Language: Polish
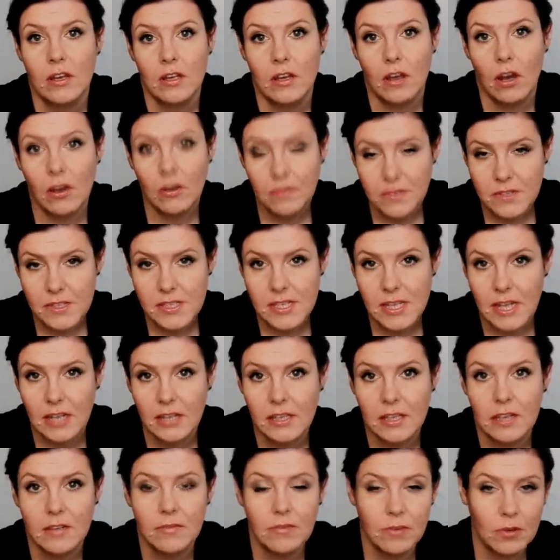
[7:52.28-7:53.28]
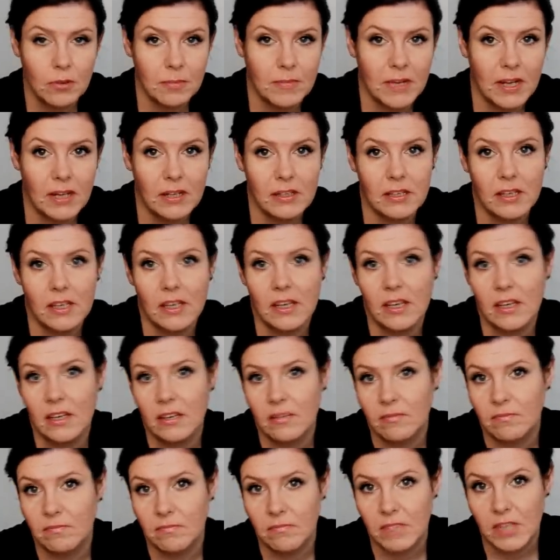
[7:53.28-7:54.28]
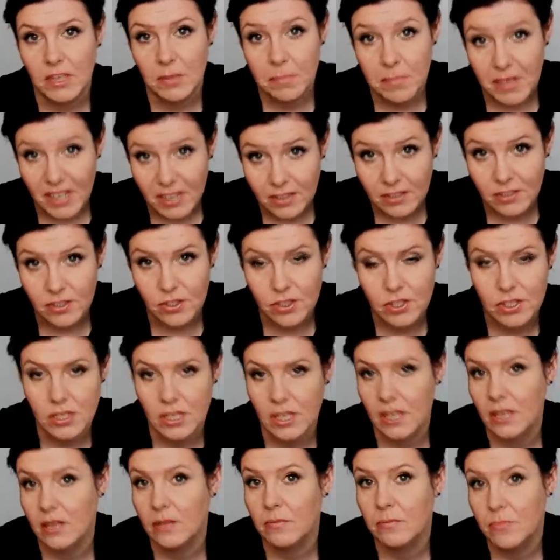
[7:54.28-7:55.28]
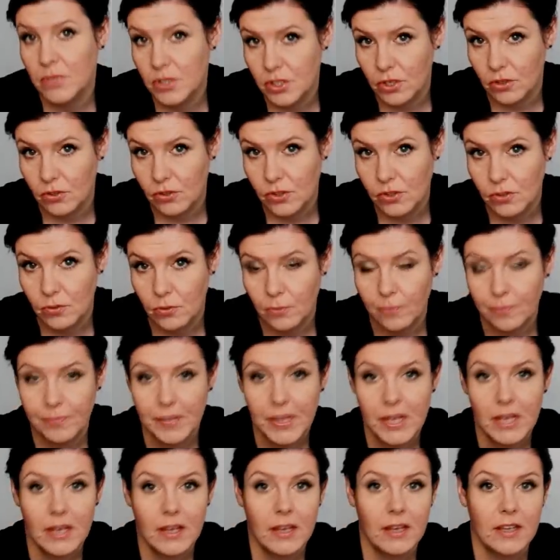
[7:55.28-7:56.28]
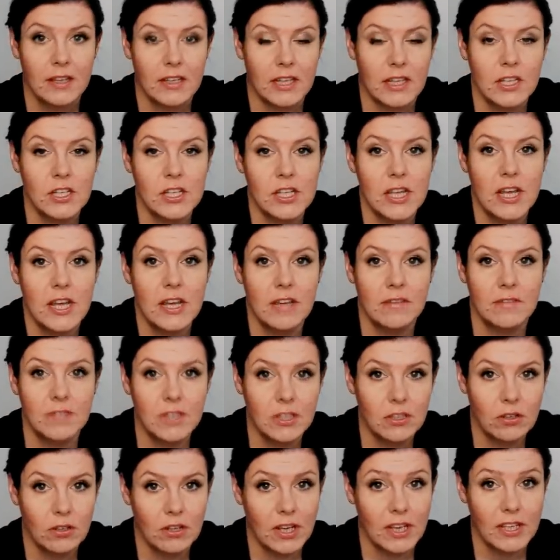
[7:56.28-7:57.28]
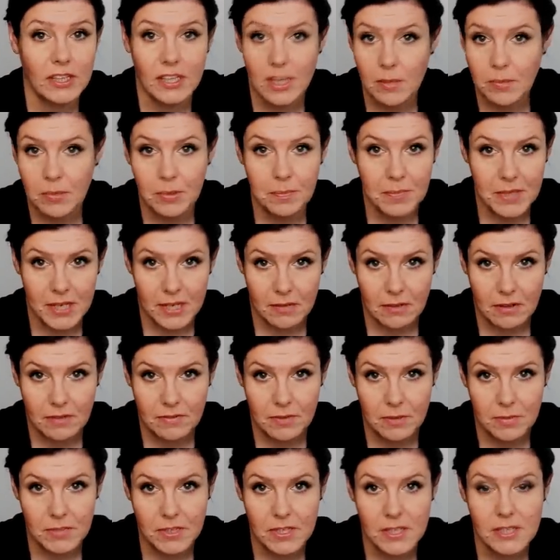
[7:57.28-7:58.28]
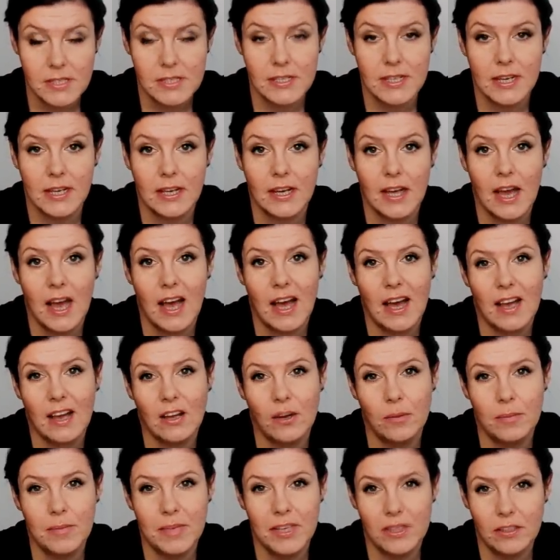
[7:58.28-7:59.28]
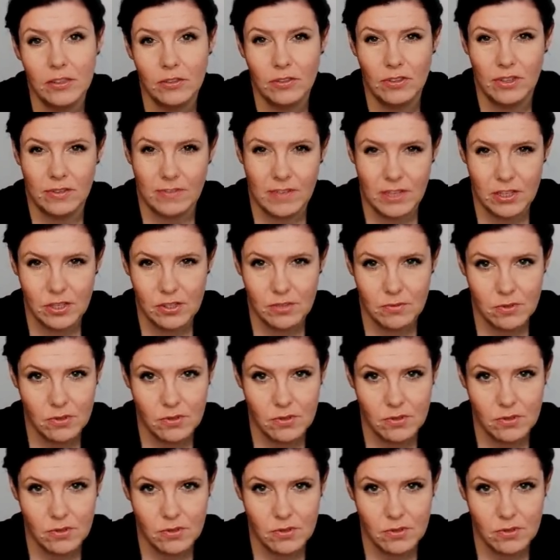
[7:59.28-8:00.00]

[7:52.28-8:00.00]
oficjalnie, formalnie i praktycznie by rządził. Także Wiktoria nie popierała feministek, a kobiety, które walczyły o